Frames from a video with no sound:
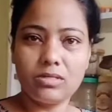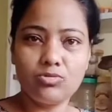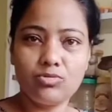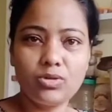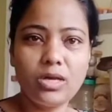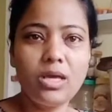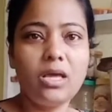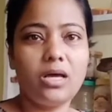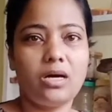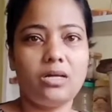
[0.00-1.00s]
কিছু করি
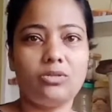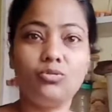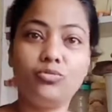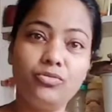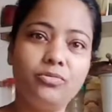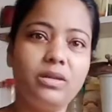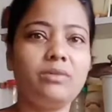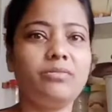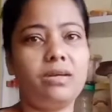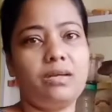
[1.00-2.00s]
আর
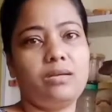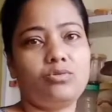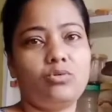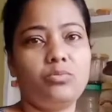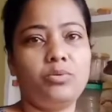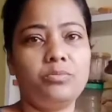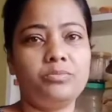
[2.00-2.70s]
দুপুরবেলা ফ্রাইড রাইস করবো